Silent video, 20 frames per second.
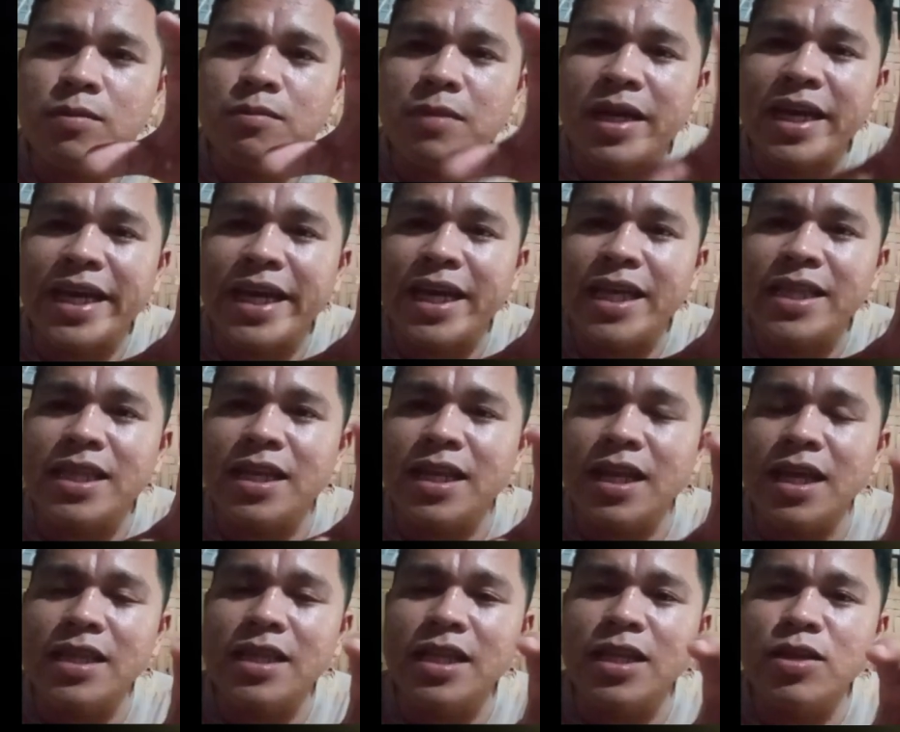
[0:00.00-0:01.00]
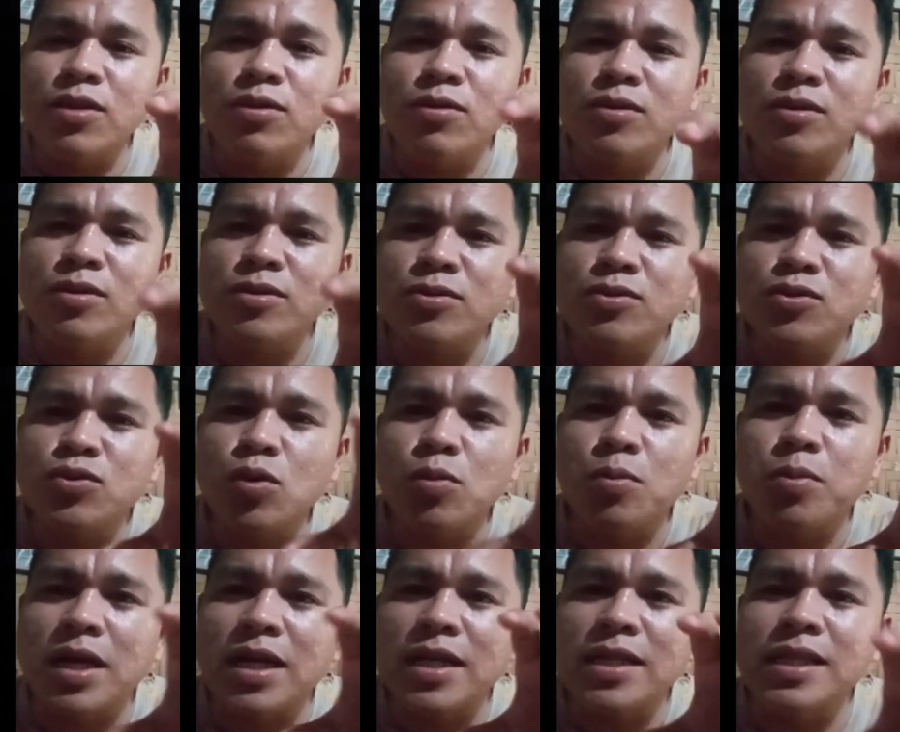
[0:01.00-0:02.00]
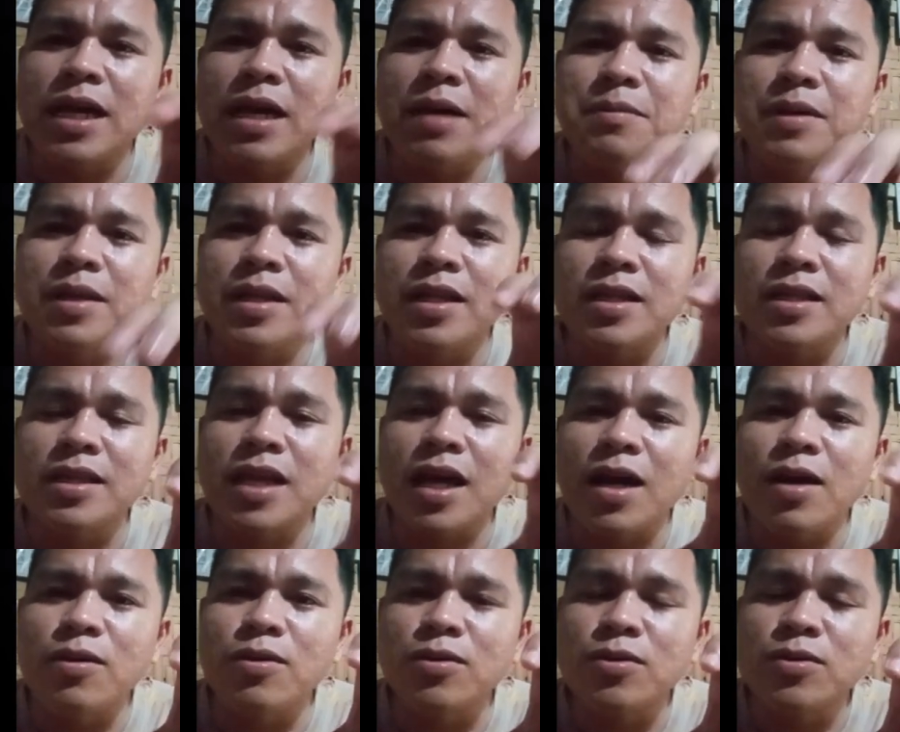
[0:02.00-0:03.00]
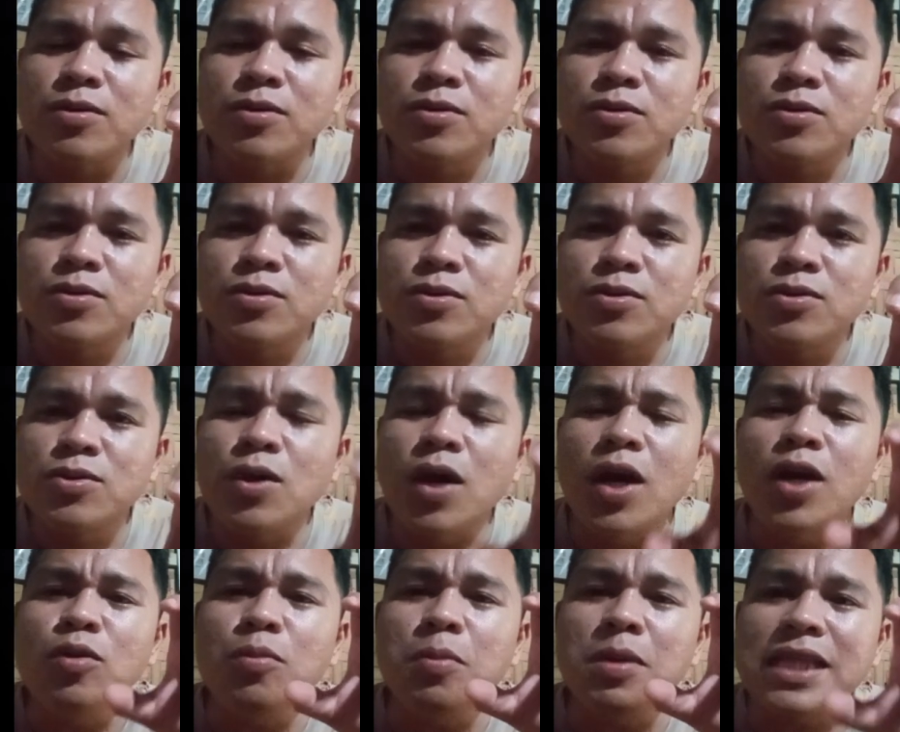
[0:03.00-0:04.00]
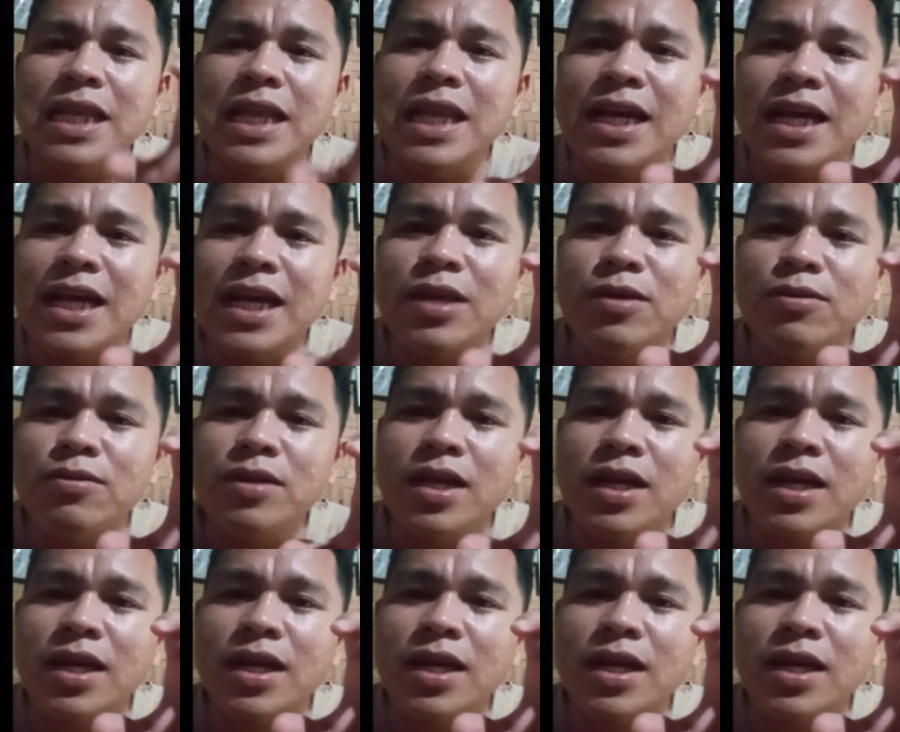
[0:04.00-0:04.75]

makikita natin yung sobrang dami ng tao. So, ano ba talaga yung